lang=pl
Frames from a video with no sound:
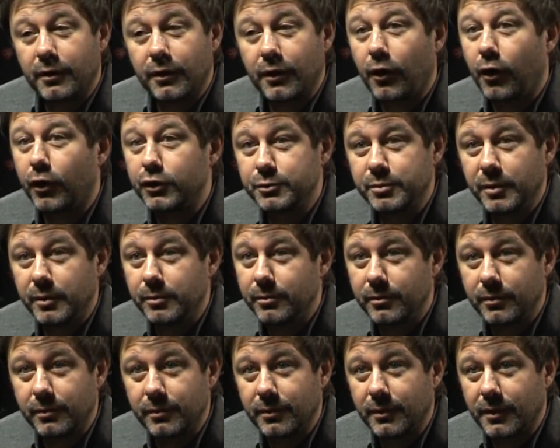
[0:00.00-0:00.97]

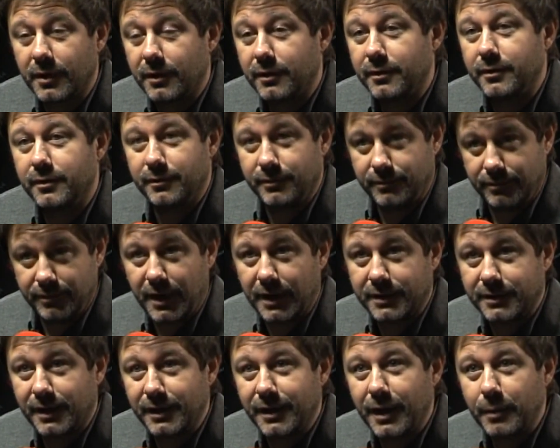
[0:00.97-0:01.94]
choćbym
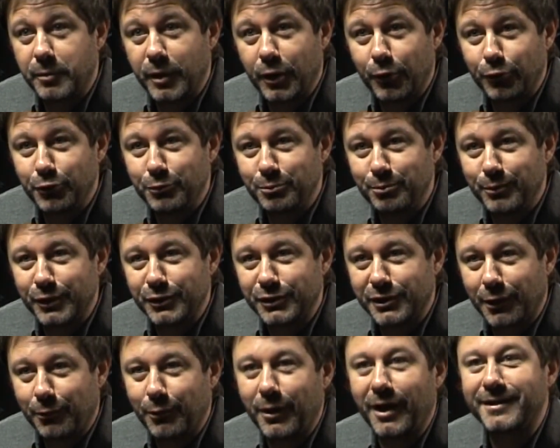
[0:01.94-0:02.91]
jak najlepiej o nim
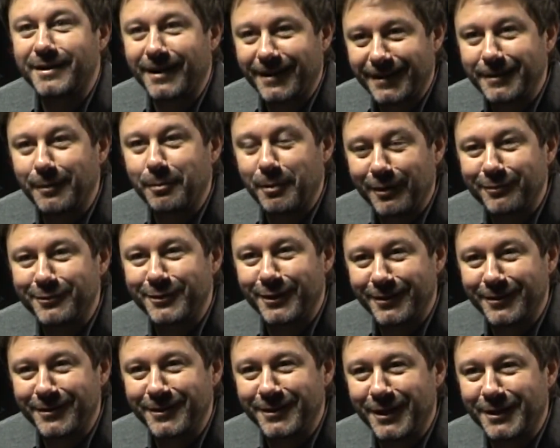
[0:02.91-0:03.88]
myślą, a tak
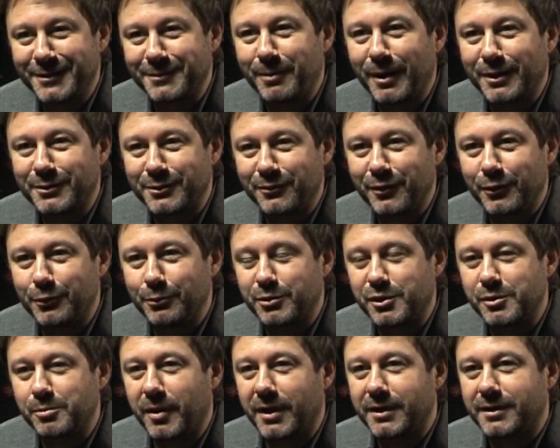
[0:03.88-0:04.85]
naprawdę jest w bardzo wielu
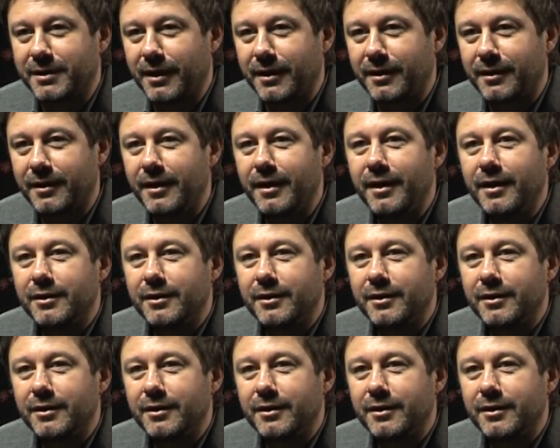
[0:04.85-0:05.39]
przypadkach,